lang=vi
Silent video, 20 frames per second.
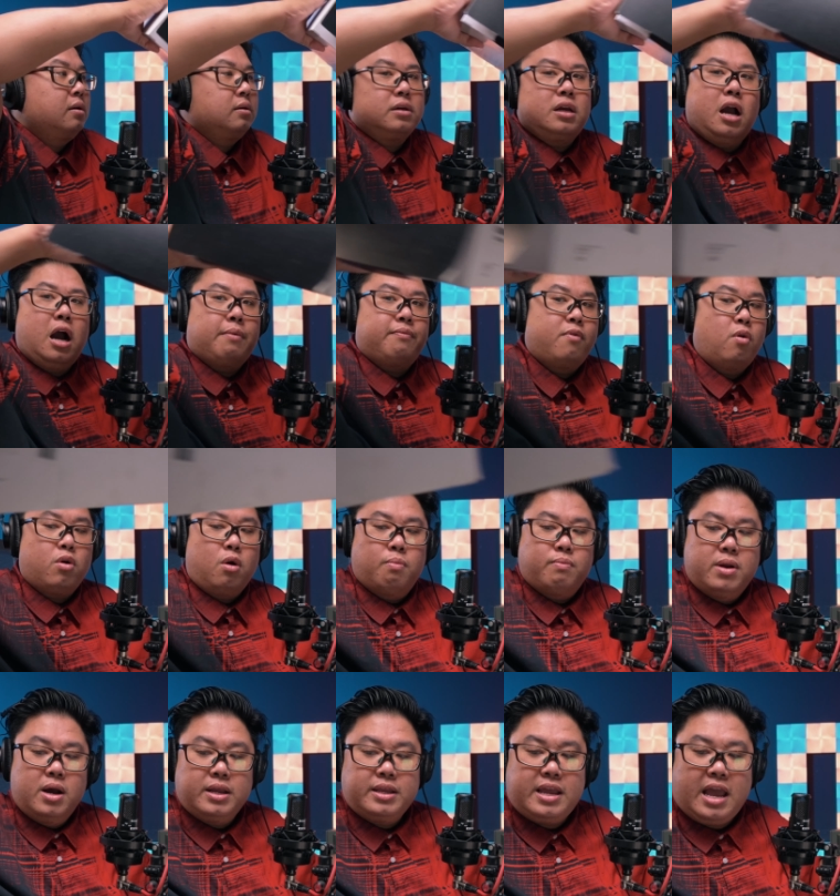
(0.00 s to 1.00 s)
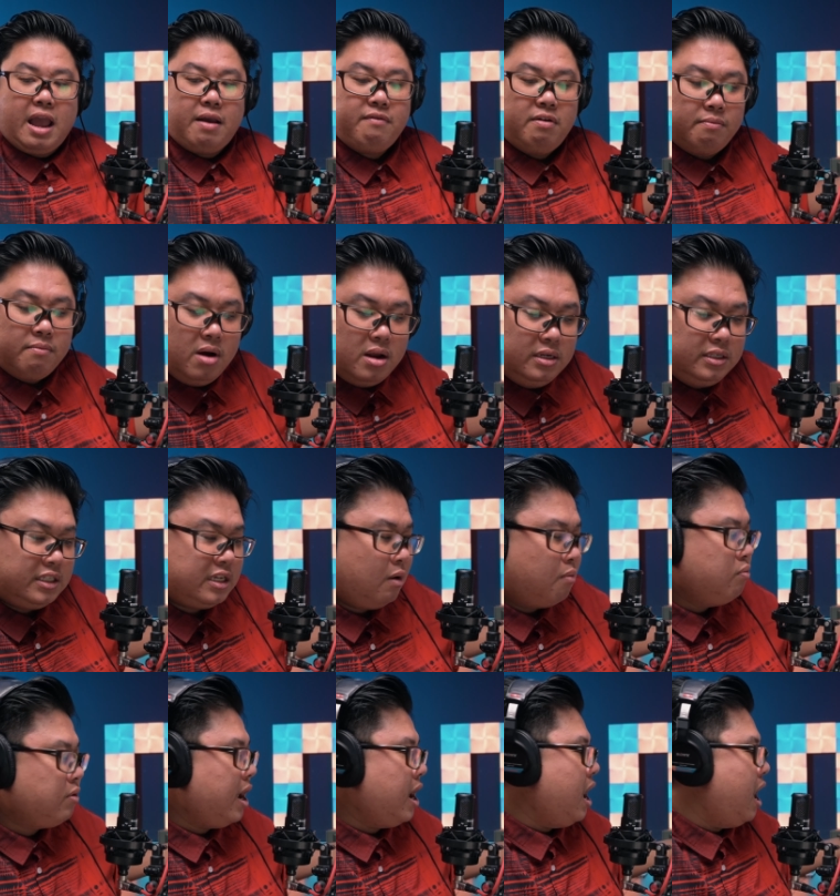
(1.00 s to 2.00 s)
cái hộp vô cùng đơn giản và bên
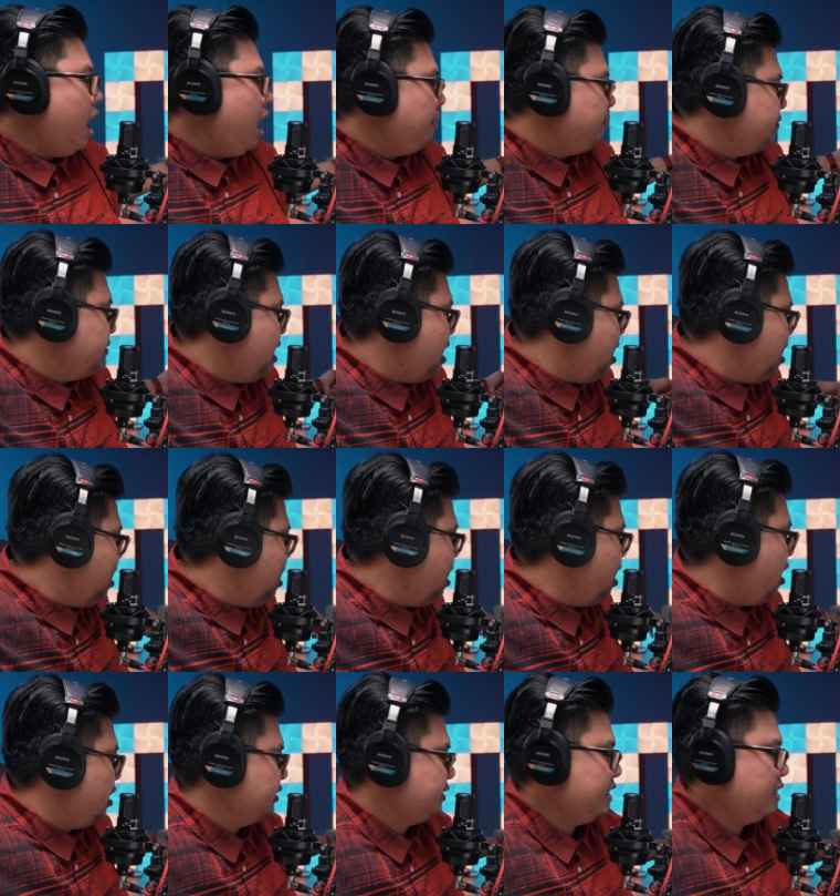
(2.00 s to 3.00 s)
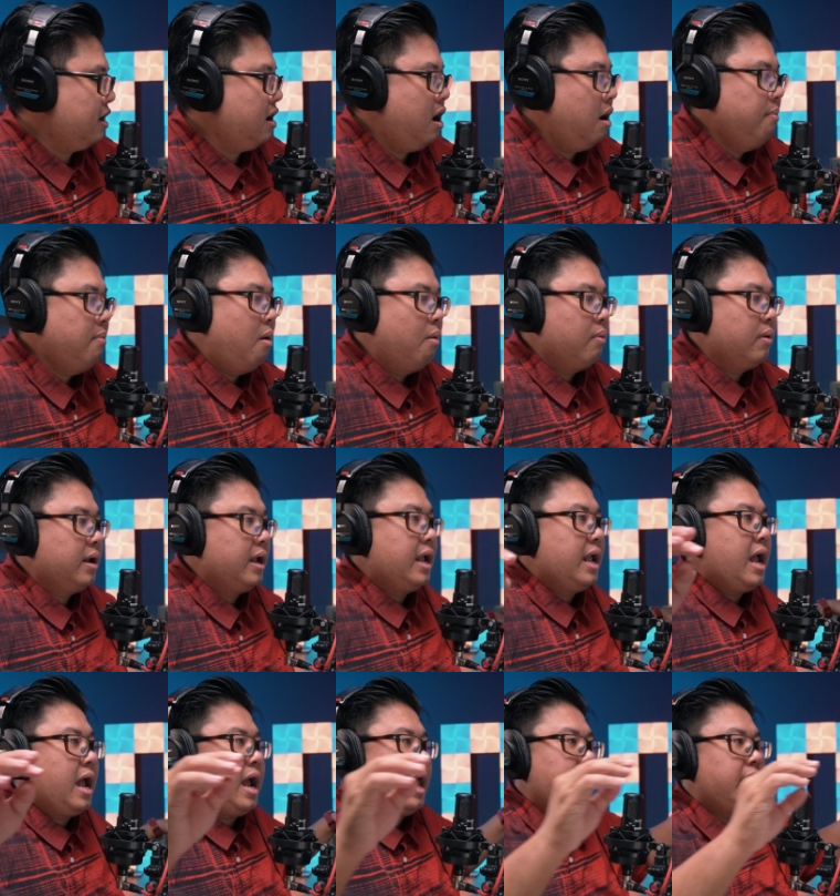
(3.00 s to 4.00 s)
trong cái hộp đó họ sẽ có một
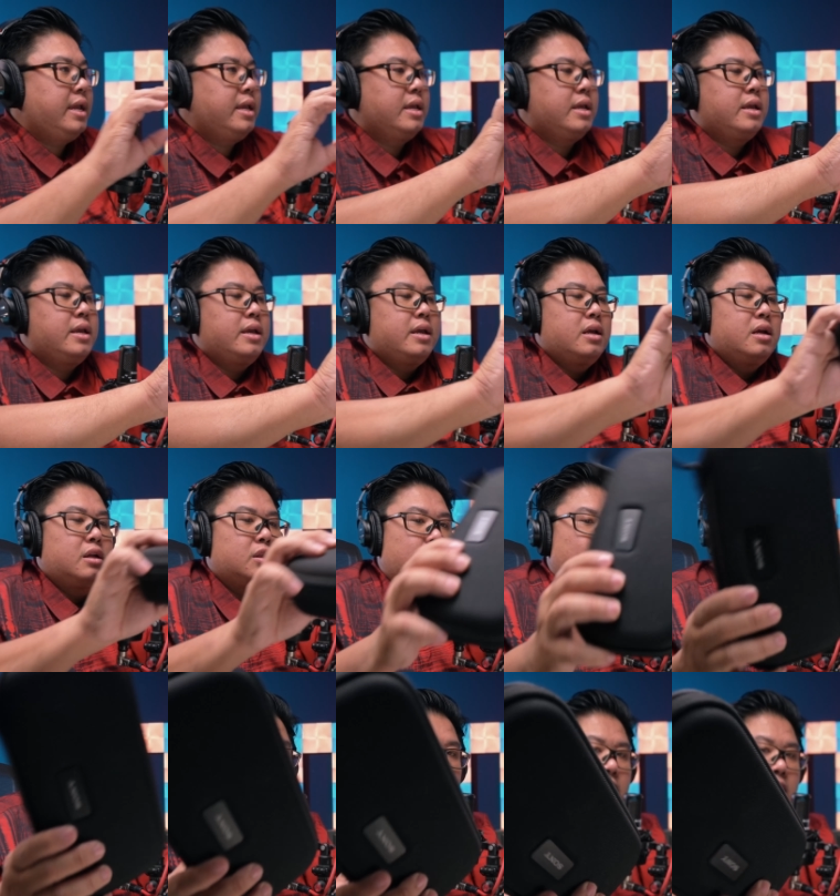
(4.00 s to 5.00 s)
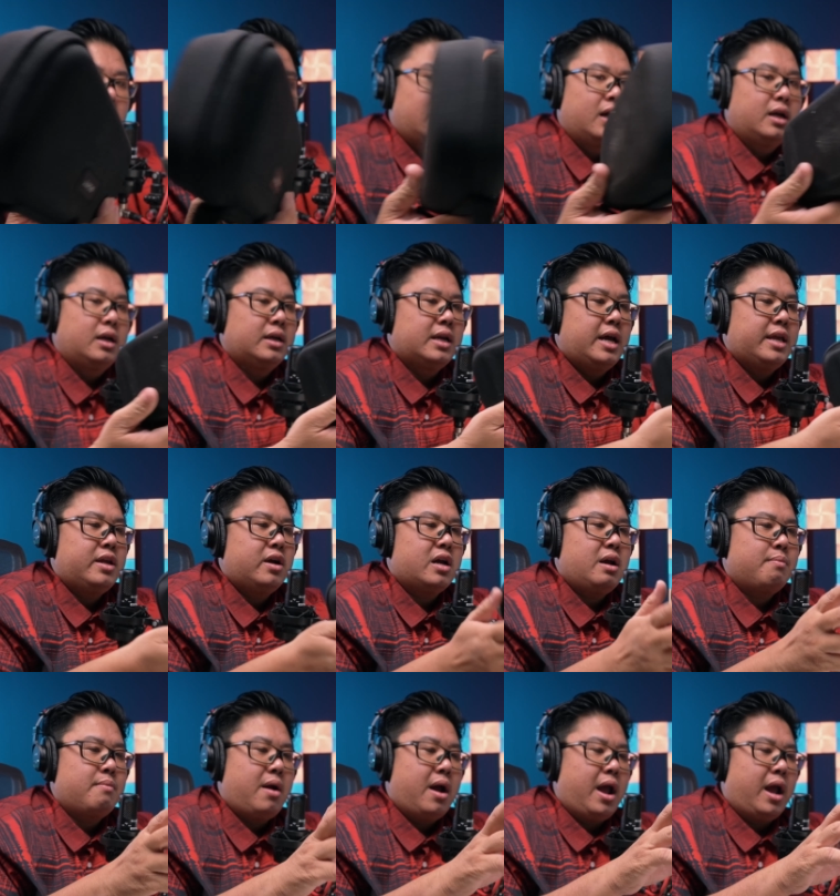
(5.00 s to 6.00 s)
cái túi đựng để cho
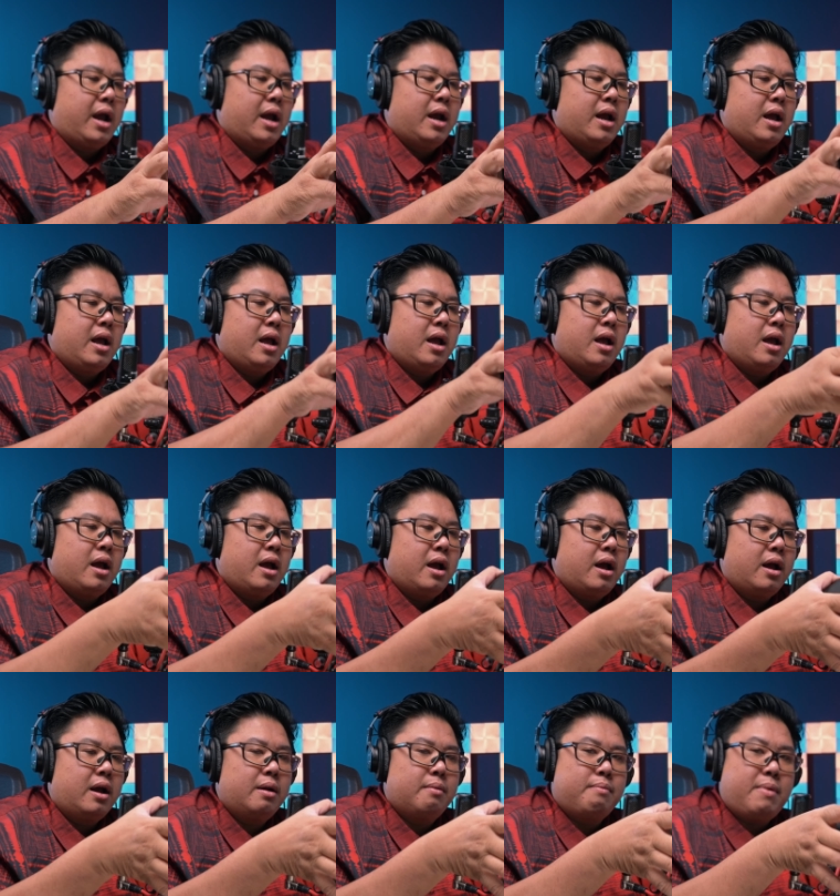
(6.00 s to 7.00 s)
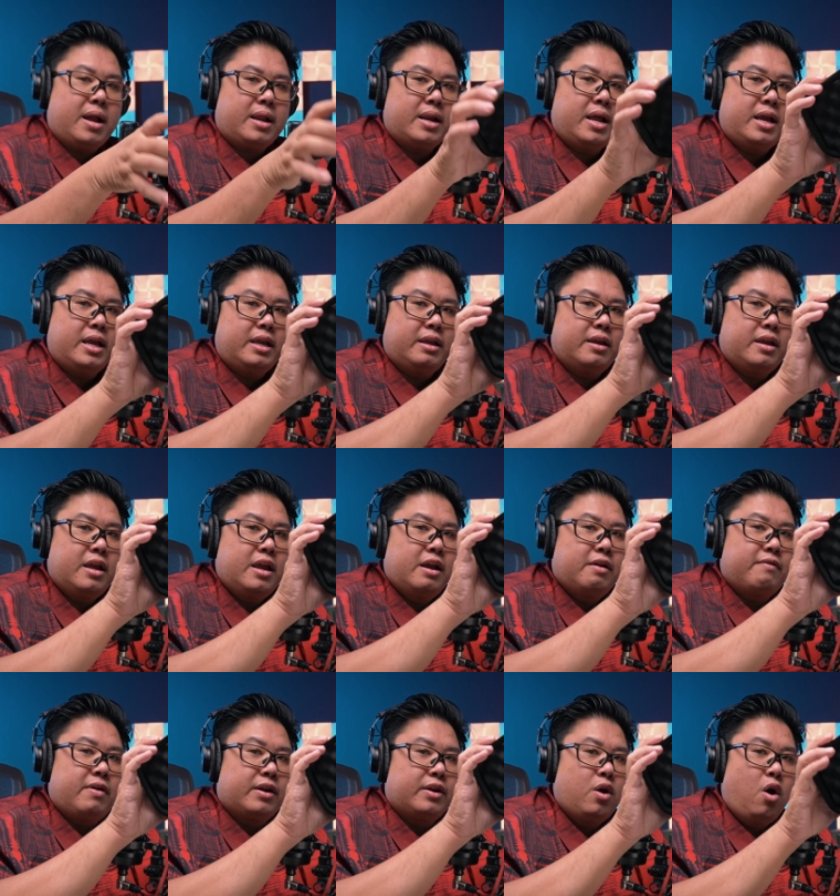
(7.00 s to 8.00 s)
các bạn à, mang đi
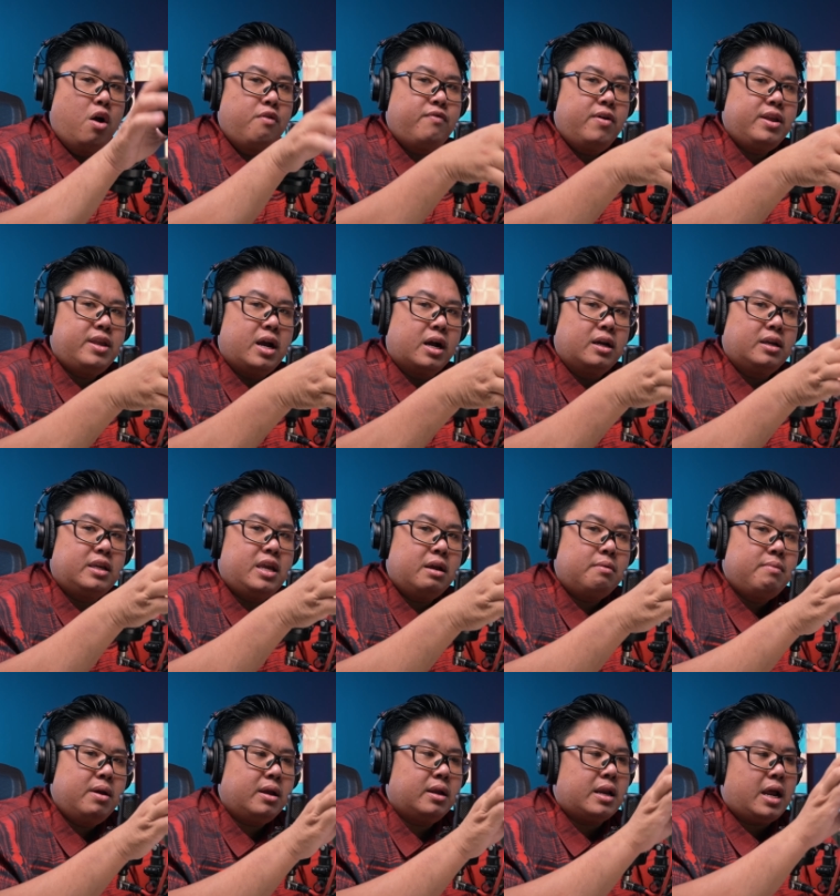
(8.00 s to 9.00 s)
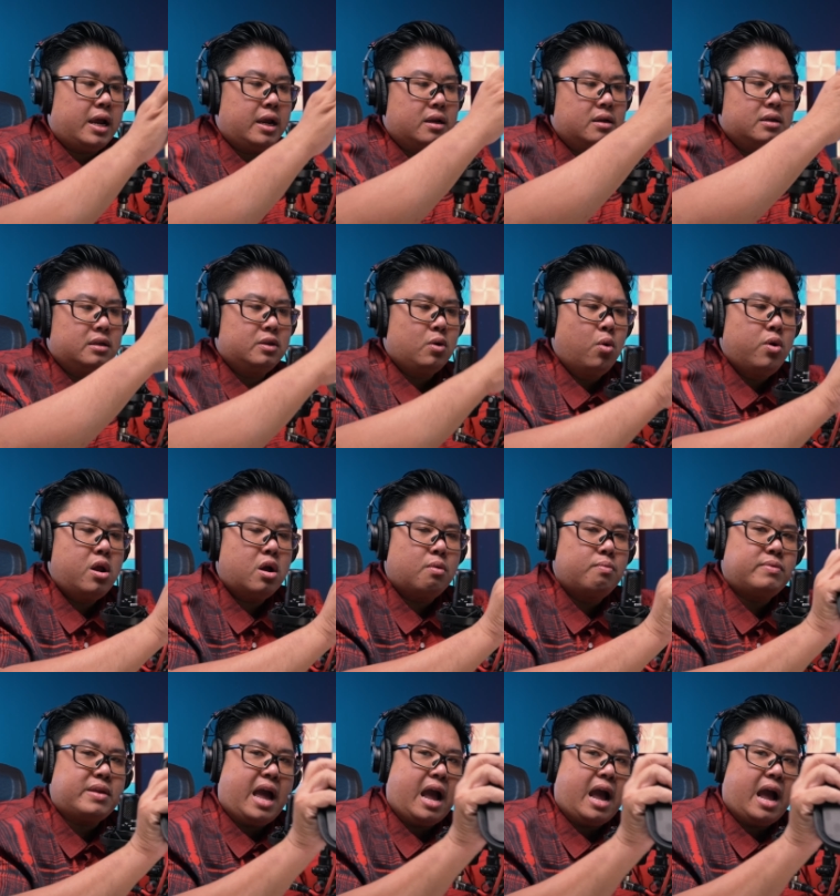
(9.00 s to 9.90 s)
và đối với những chiếc mic này túi nó cũng